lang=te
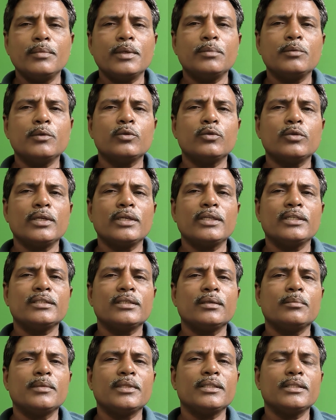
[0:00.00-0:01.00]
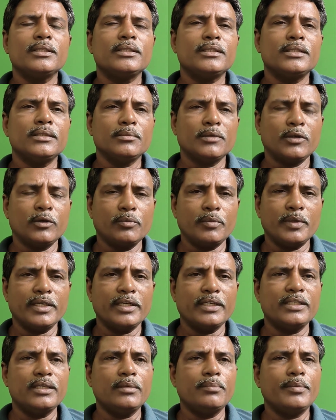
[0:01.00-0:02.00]
ప్రభుత్వానికి సంబంధించి మనం
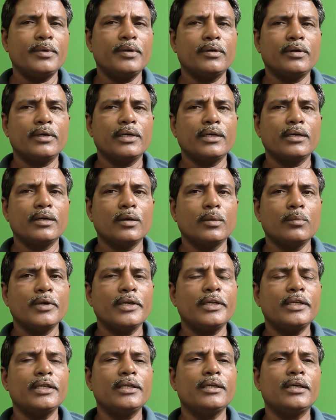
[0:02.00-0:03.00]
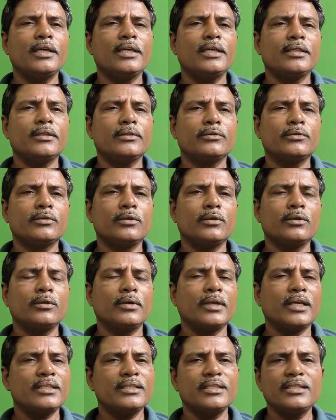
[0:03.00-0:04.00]
ఇప్పటికే చెప్పాం అక్కడ కొమైనీ నాయకత్వంలో
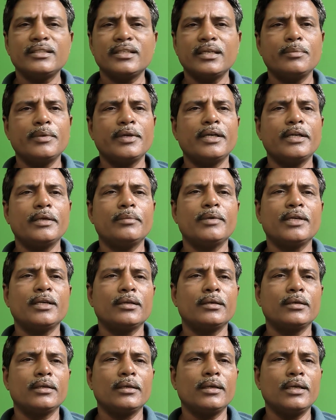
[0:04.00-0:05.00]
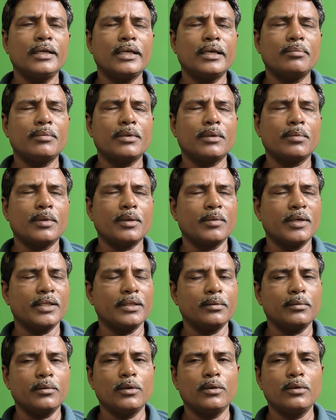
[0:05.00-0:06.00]
రైసీ మా హెలికాప్టర్
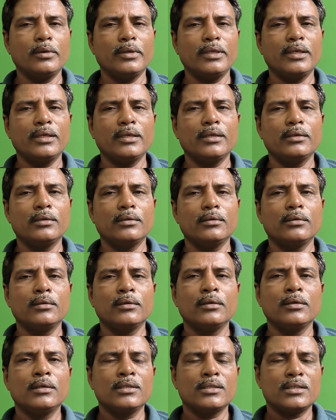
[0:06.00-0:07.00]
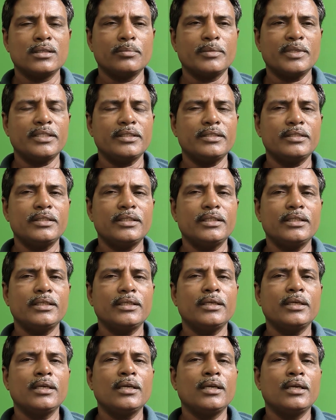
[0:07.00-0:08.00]
ప్రమాదంలో ఇరాన్ సంబంధించి
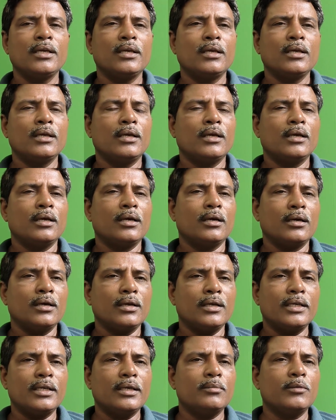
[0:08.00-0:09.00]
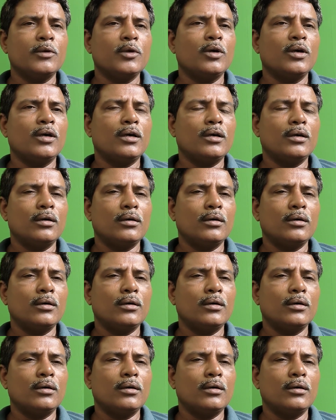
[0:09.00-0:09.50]
ఈ క్రమంలో